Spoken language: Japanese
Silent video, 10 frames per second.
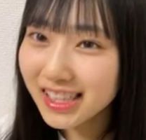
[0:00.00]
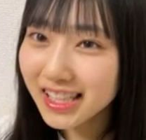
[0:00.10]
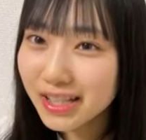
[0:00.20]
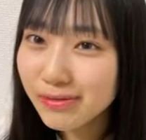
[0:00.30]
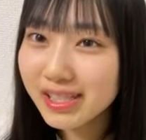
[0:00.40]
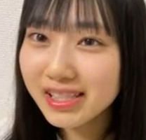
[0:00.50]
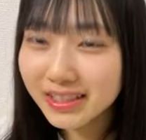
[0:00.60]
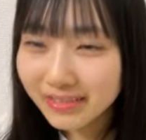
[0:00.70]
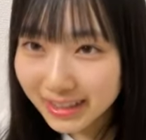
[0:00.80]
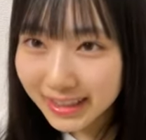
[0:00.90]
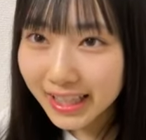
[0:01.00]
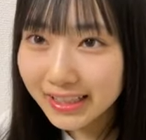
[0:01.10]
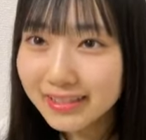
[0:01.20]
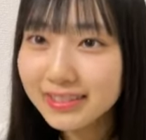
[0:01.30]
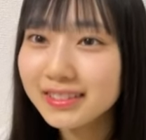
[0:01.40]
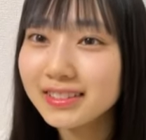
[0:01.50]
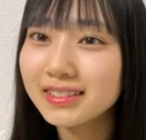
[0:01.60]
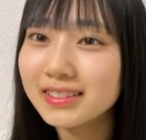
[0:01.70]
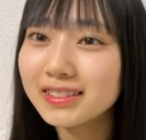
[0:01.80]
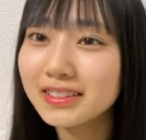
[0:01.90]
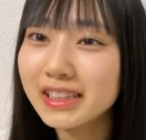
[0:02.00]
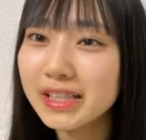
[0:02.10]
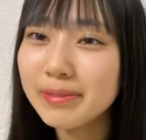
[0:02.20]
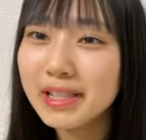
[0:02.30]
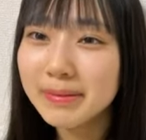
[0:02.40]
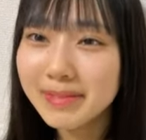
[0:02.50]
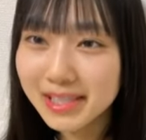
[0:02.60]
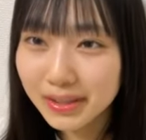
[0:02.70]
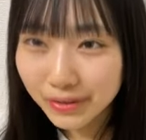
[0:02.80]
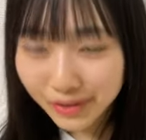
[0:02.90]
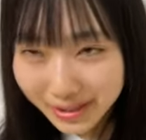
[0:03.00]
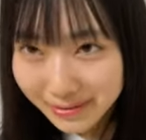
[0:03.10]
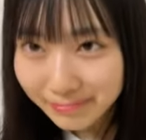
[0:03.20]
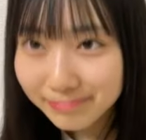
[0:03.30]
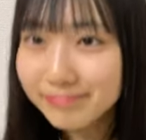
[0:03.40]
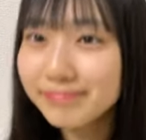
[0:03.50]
何がバズるか分かんない未だにバズったことないいそ